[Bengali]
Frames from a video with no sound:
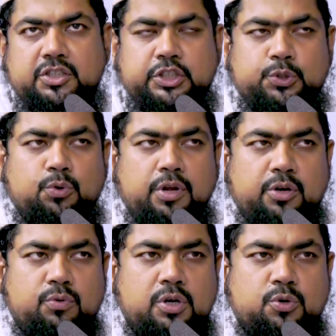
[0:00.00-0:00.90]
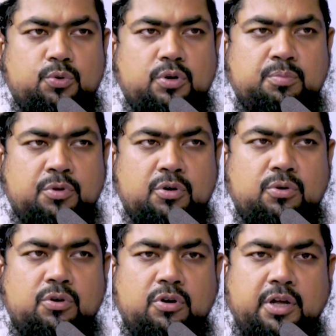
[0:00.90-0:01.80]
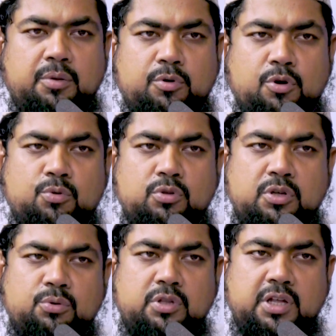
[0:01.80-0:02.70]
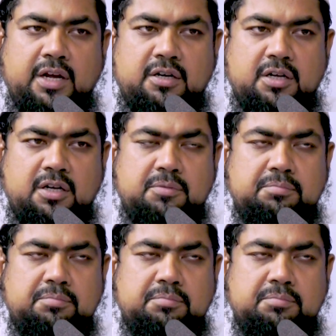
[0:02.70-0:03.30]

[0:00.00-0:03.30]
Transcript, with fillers: সে যখন একটু একটু করে বড় হয় বড় হতে হতে একটা